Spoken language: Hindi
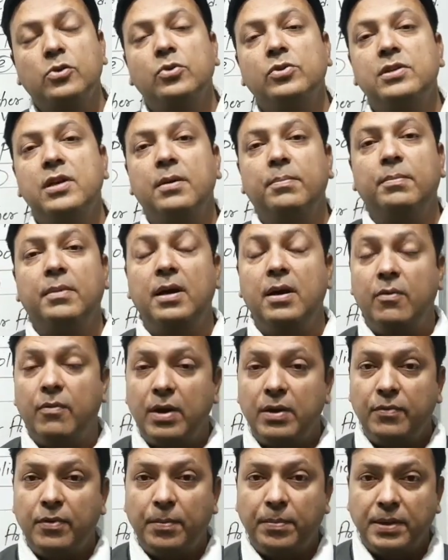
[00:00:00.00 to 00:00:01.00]

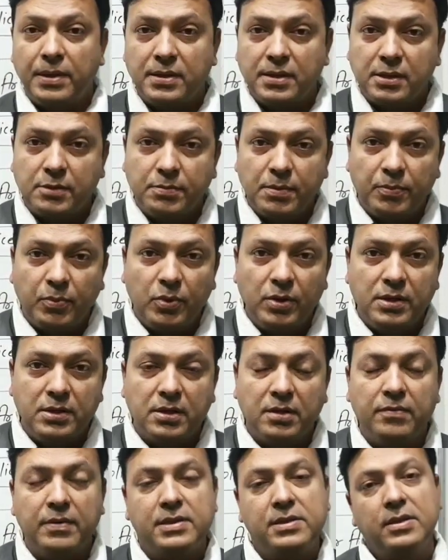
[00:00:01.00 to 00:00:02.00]
156 में पुलिस
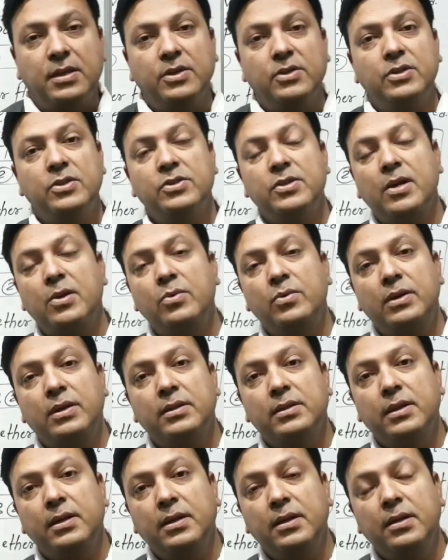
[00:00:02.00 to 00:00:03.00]
इन्वेस्टिगेशन चालू कर
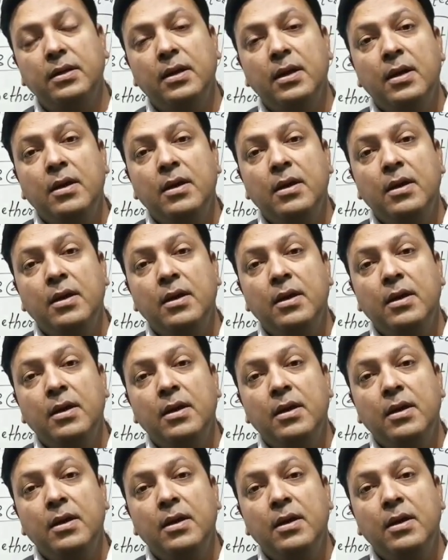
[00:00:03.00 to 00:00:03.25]
देगी